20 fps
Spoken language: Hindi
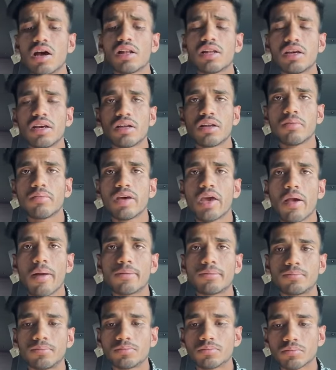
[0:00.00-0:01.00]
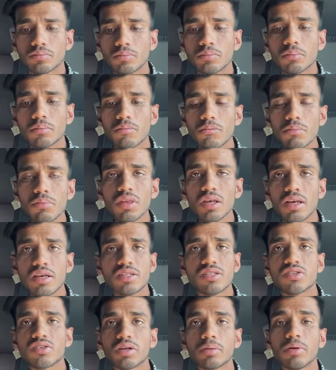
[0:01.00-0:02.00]
थाली है ना हमें
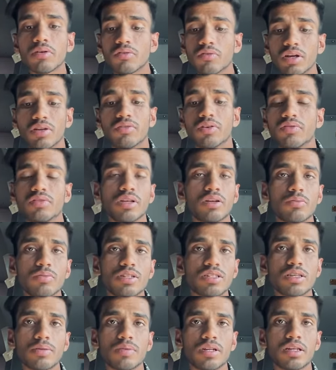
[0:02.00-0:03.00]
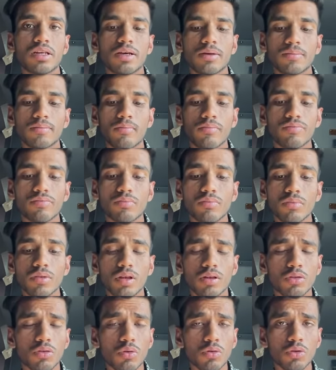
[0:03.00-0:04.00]
इस ट्रेन में वन फिफ्टी रुपीज़ की पड़ी है
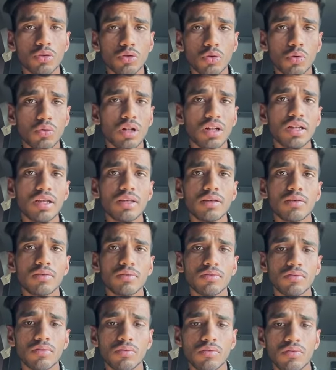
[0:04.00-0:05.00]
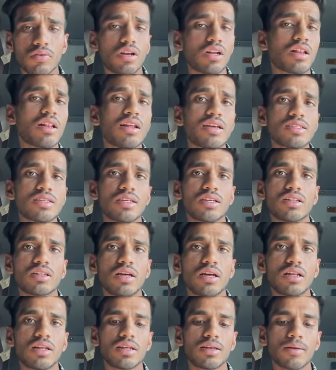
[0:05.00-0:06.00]
तो टोटली वर्थलेस है ये
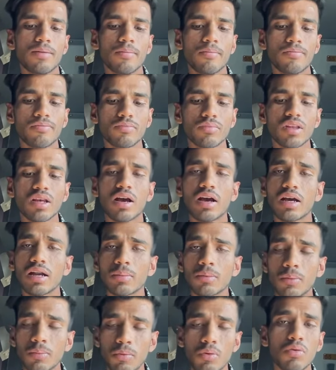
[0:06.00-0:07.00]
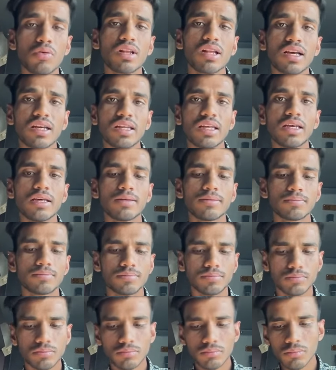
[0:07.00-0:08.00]
थाली अगर आपको भूख लग रही है
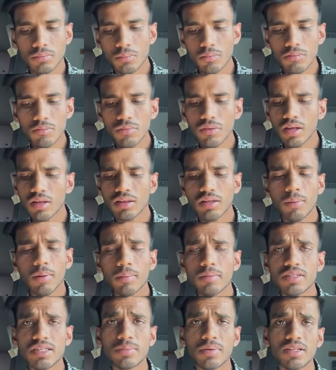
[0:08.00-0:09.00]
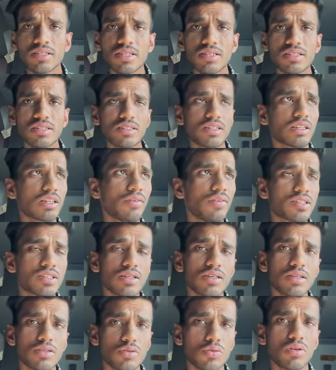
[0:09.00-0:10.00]
तब आप इसे परचेज़ कर सकते हैं
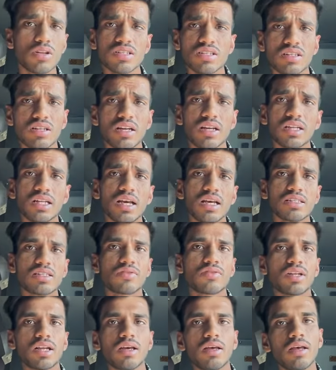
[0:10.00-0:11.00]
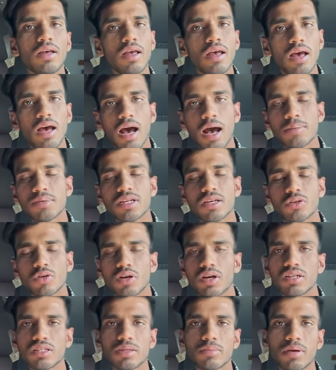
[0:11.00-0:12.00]
वैसे सोलह सत्रह घंटे का सफ़र है आप चाहे
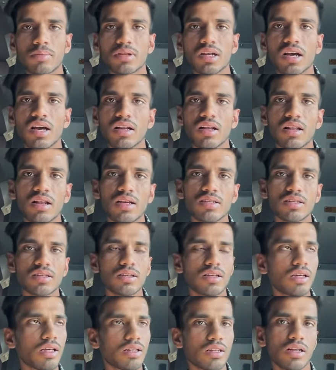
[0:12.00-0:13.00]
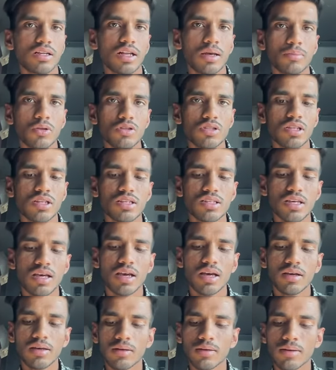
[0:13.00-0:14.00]
तो घर से भी अपना खाना ला सकते हैं इतना टाइम तो चल ही
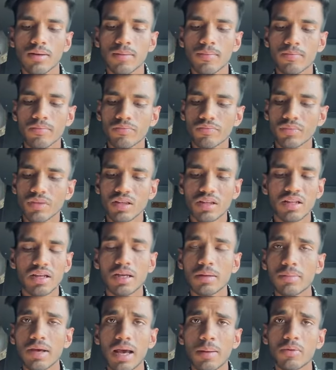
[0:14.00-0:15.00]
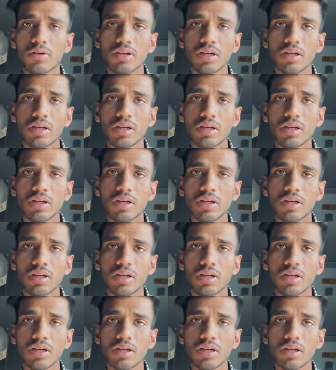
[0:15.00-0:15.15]
जाएगा लेकिन मैं आपको